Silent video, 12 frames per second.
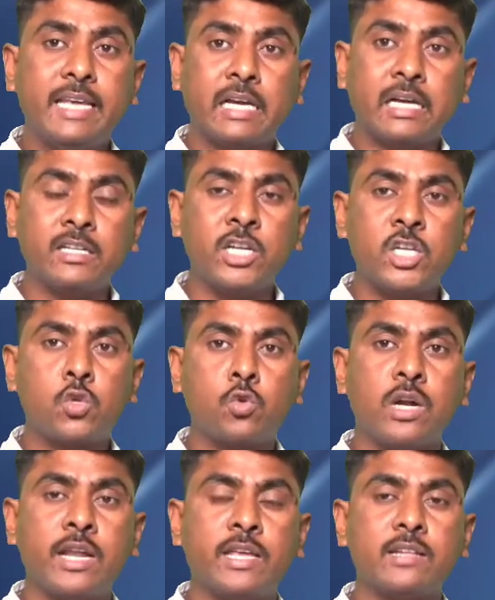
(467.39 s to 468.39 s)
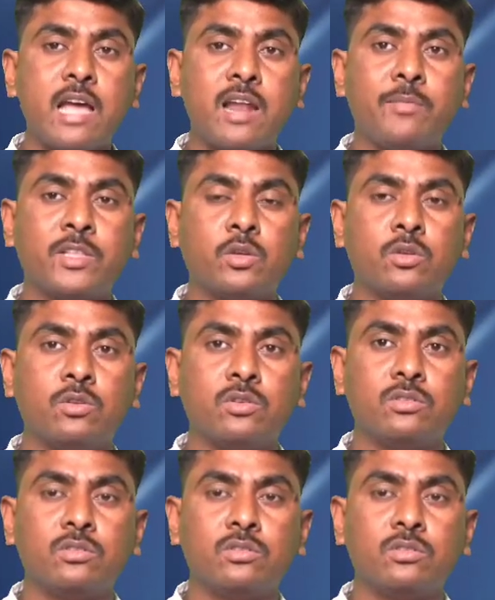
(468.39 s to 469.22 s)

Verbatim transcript: ఎక్కడ నేర్చుకున్నాడు ఈ జ్ఞానం ఇతను